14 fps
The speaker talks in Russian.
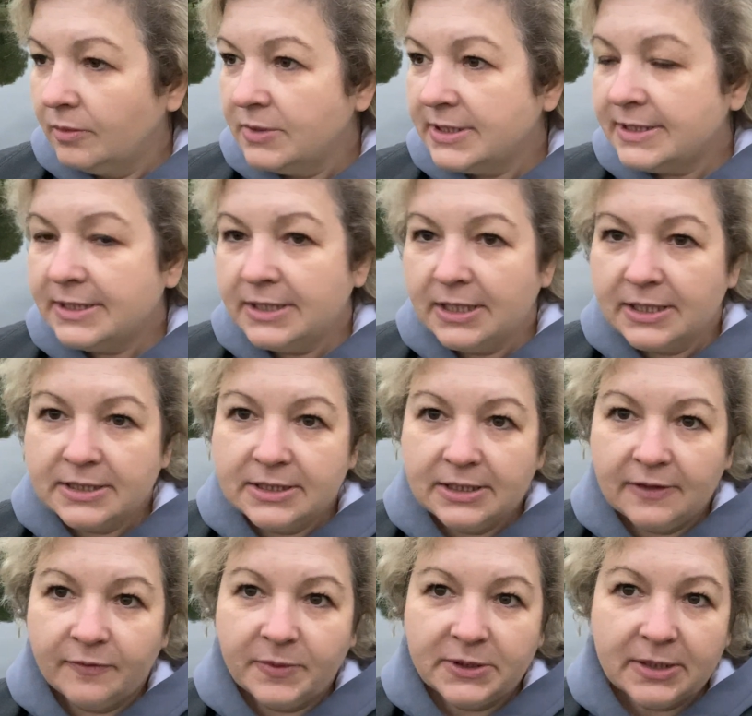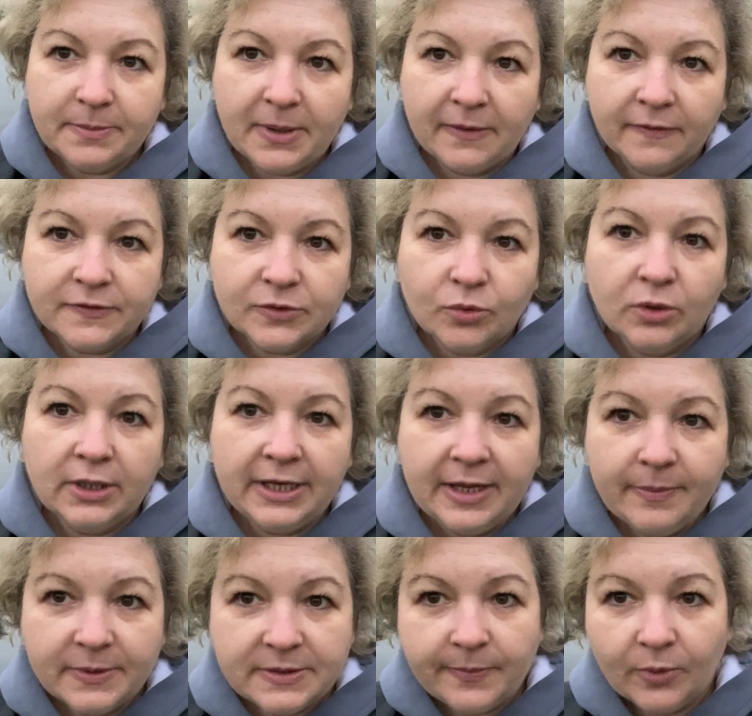Мы съездили в Петропавловскую
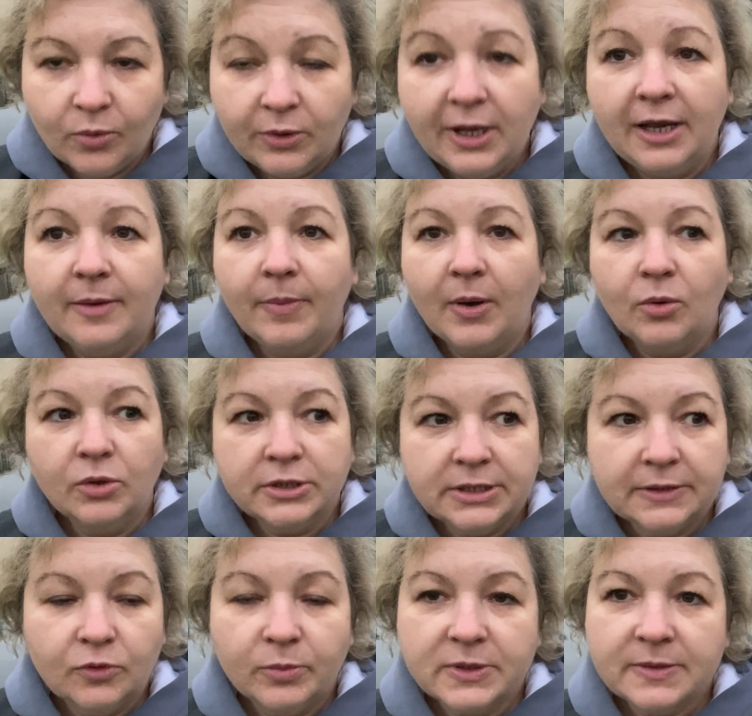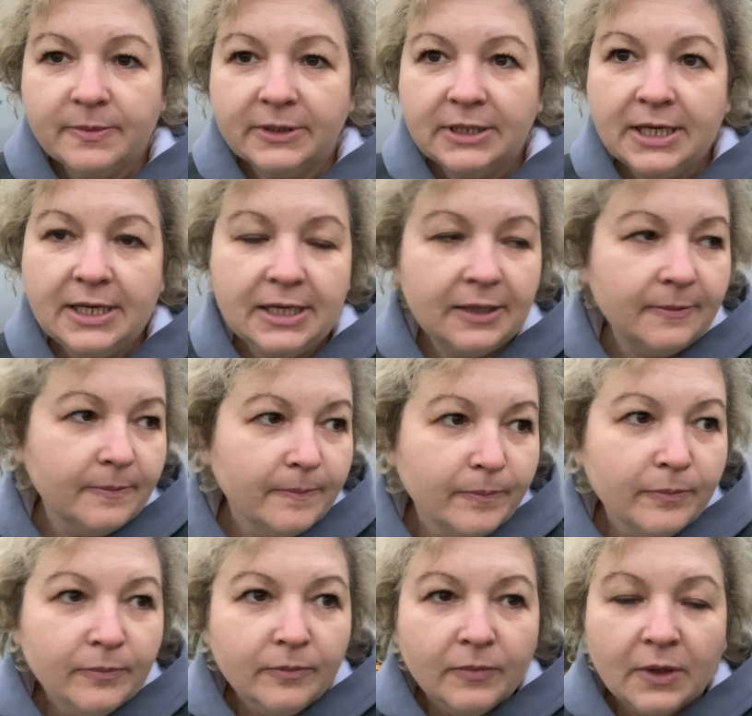крепость, погуляли по острову, посмотрели
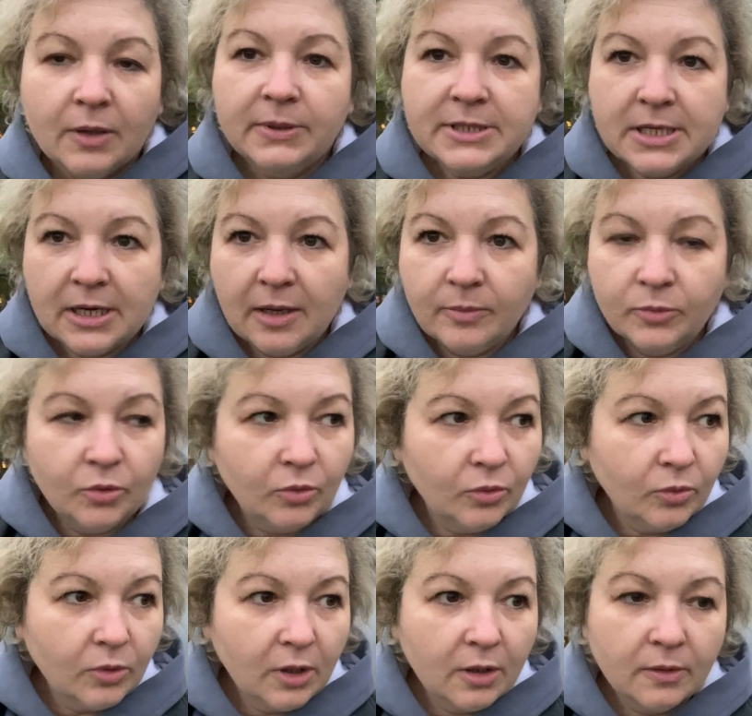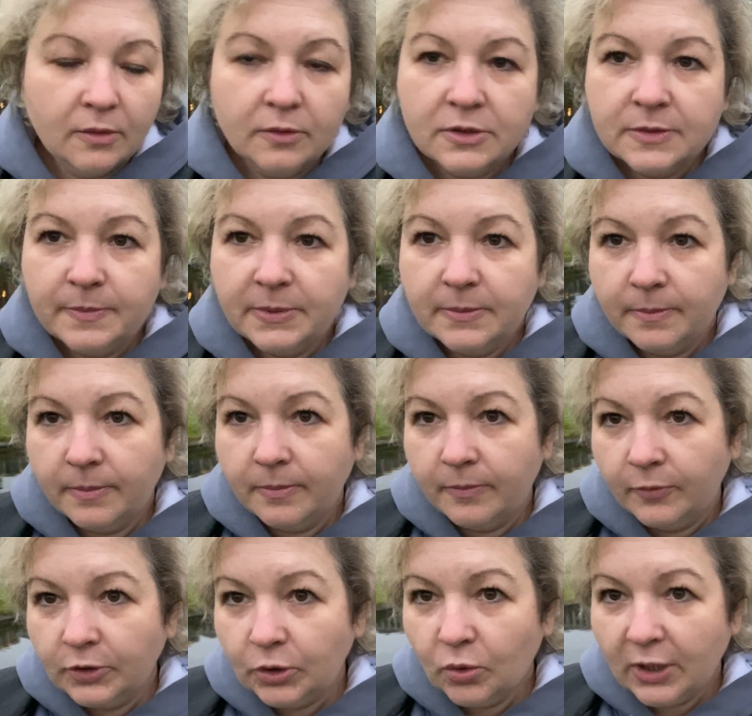панорамную как, э,
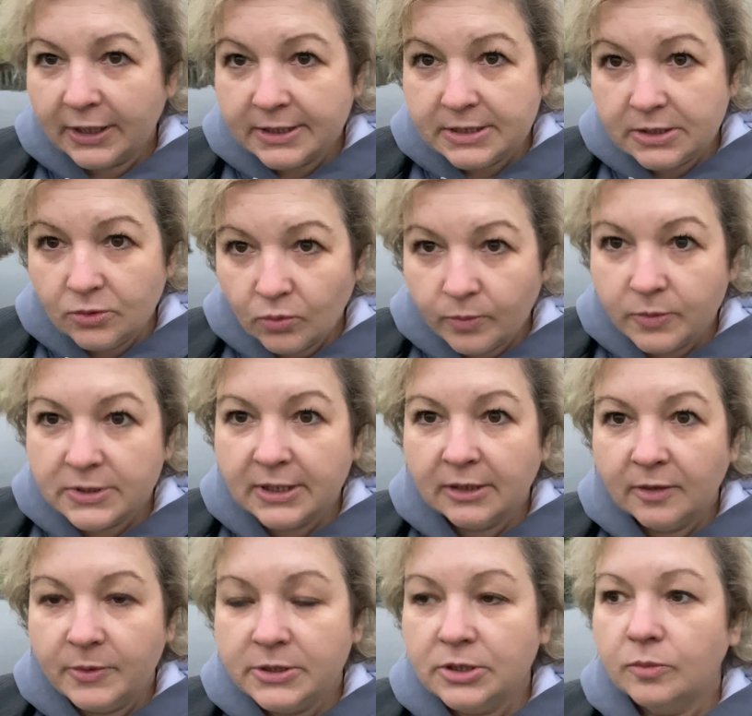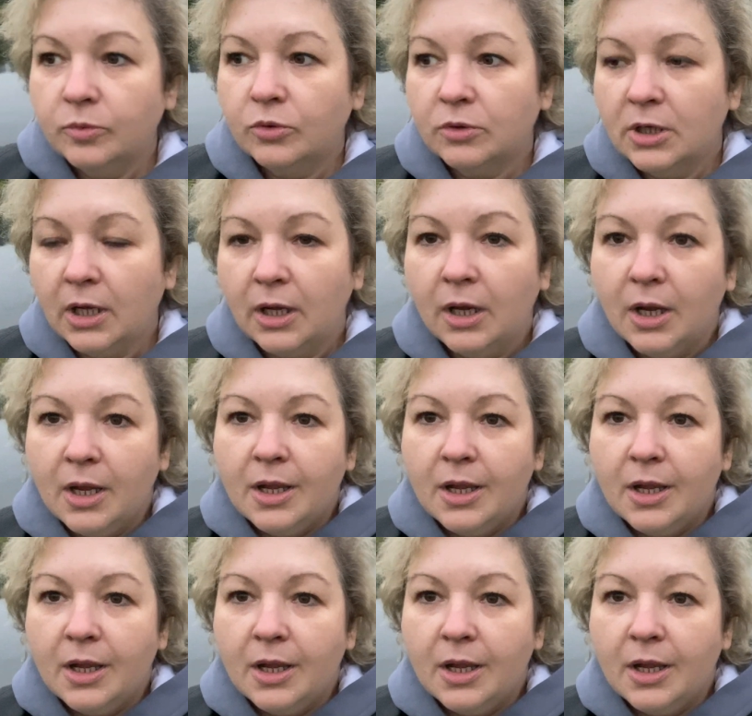вот эту картину Санкт-Петербурга.